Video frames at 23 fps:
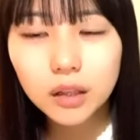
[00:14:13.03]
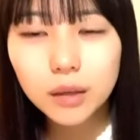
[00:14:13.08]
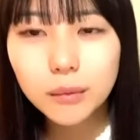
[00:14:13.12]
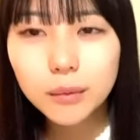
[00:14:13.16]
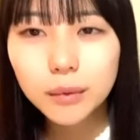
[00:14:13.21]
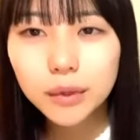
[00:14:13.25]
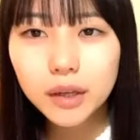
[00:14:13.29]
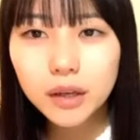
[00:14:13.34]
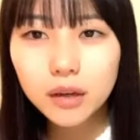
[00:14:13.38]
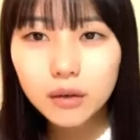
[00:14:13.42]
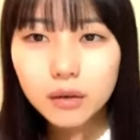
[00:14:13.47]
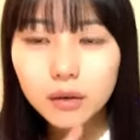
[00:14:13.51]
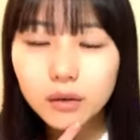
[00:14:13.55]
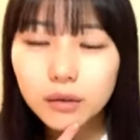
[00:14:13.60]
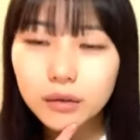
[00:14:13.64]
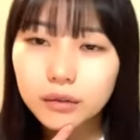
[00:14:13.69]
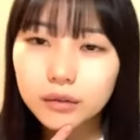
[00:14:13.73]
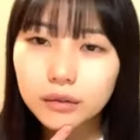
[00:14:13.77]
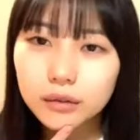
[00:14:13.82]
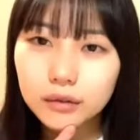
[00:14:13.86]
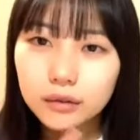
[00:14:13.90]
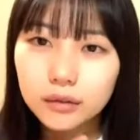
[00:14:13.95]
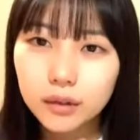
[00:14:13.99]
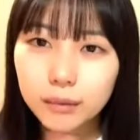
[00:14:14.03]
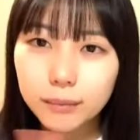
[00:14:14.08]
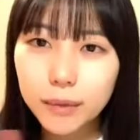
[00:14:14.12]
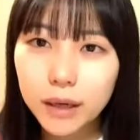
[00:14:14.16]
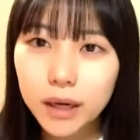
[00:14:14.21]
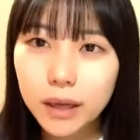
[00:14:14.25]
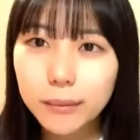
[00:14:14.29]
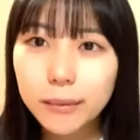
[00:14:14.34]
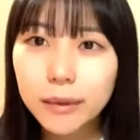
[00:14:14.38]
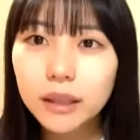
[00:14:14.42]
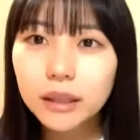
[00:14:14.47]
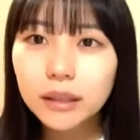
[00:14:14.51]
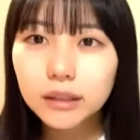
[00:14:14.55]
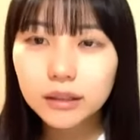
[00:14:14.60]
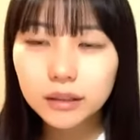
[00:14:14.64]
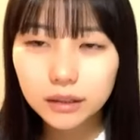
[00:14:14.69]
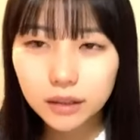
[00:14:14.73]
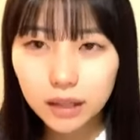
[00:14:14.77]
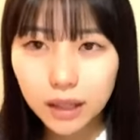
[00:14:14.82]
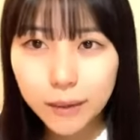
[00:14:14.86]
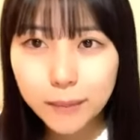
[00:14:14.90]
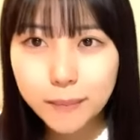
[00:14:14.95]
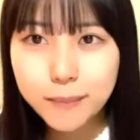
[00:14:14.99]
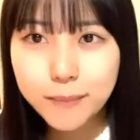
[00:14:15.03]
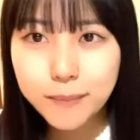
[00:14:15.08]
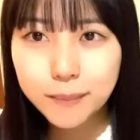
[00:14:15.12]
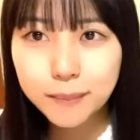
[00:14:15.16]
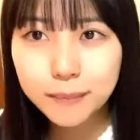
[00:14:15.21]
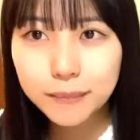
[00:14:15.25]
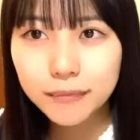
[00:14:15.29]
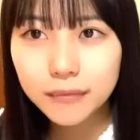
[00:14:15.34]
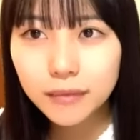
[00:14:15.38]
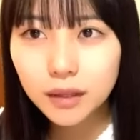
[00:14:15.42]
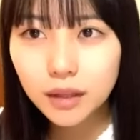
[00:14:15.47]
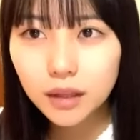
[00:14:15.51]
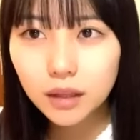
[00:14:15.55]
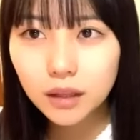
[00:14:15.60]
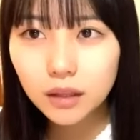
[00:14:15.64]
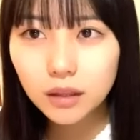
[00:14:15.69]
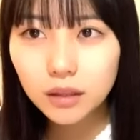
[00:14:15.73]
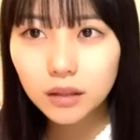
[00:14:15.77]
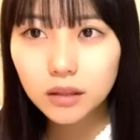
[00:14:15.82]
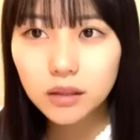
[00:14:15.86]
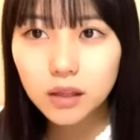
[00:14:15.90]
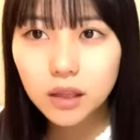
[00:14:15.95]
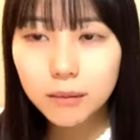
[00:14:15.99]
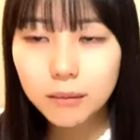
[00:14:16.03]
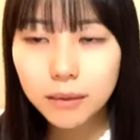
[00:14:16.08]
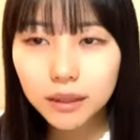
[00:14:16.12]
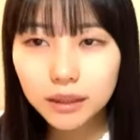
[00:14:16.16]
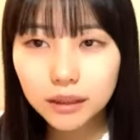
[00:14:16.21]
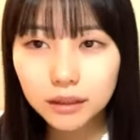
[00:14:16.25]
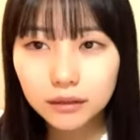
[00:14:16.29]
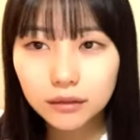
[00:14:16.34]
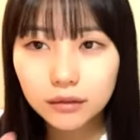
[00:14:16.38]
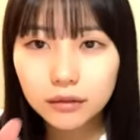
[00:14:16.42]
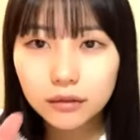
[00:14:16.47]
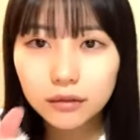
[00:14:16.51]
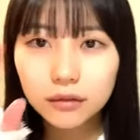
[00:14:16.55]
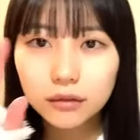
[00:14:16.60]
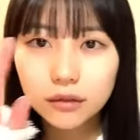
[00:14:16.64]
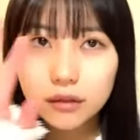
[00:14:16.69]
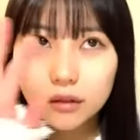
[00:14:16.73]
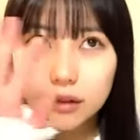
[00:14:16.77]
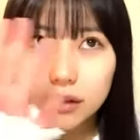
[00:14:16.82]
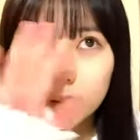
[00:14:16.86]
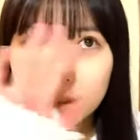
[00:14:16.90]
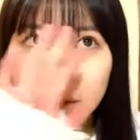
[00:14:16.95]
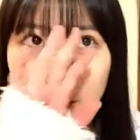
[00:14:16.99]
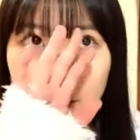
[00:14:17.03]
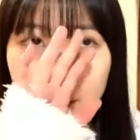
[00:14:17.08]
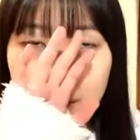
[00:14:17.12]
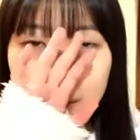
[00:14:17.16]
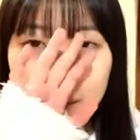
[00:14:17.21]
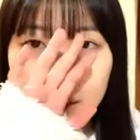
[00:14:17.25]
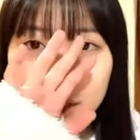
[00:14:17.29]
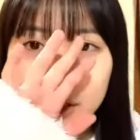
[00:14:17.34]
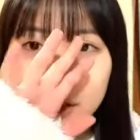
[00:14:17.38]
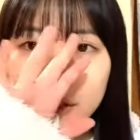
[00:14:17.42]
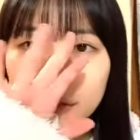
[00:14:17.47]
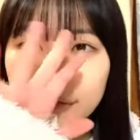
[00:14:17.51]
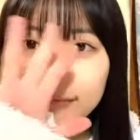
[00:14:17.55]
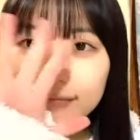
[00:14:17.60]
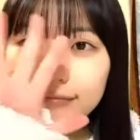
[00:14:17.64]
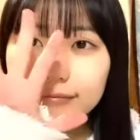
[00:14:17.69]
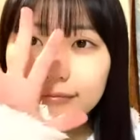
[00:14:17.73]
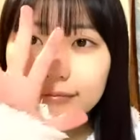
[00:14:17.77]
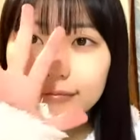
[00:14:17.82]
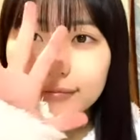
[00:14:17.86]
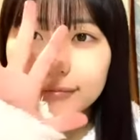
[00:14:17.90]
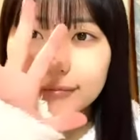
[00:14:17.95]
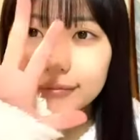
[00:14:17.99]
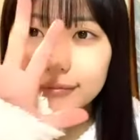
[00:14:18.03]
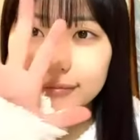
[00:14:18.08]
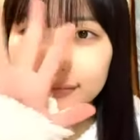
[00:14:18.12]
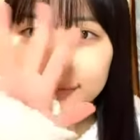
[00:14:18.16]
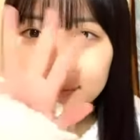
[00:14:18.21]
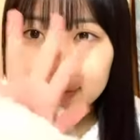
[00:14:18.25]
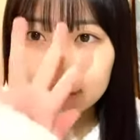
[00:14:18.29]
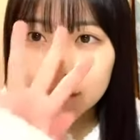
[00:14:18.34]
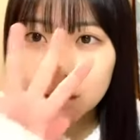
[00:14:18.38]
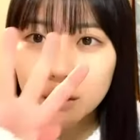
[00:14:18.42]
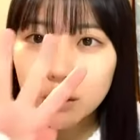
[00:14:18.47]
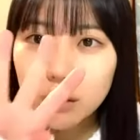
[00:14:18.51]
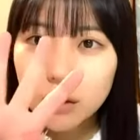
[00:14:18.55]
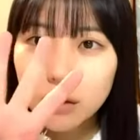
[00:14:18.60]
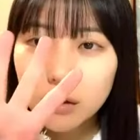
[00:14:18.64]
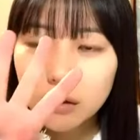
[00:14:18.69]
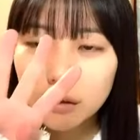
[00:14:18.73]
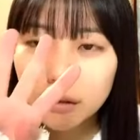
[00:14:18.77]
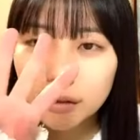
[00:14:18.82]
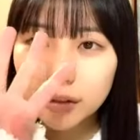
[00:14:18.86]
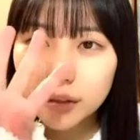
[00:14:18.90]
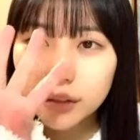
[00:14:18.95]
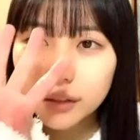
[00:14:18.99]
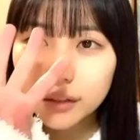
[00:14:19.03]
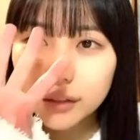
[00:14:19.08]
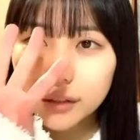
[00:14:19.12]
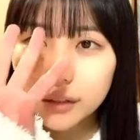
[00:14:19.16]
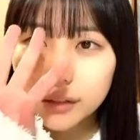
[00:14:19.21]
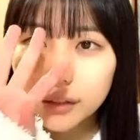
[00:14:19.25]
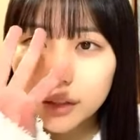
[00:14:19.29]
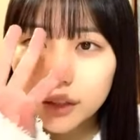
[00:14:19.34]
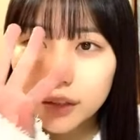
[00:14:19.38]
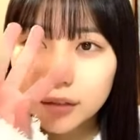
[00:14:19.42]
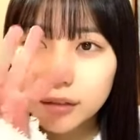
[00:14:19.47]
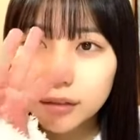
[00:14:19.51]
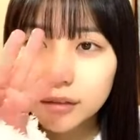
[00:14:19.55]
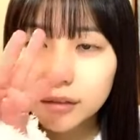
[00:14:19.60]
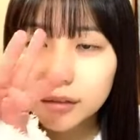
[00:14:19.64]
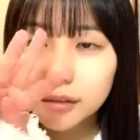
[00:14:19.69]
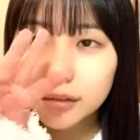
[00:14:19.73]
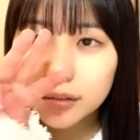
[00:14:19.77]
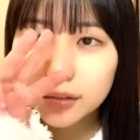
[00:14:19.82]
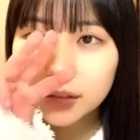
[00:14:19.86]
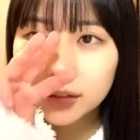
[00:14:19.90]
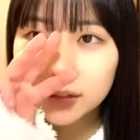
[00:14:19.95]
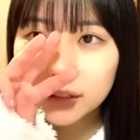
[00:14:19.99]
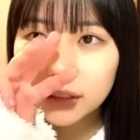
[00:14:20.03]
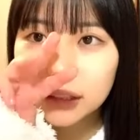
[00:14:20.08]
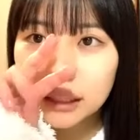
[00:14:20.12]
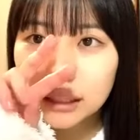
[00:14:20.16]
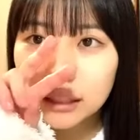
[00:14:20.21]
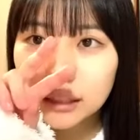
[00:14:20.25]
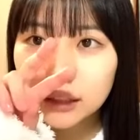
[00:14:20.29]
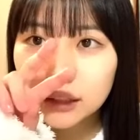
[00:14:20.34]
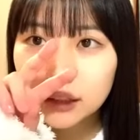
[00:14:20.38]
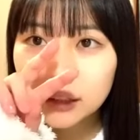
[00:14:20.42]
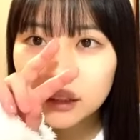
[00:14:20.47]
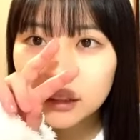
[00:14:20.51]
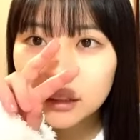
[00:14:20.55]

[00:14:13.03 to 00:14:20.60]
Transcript: でも結構バラバラですねいきます終了しますよ54321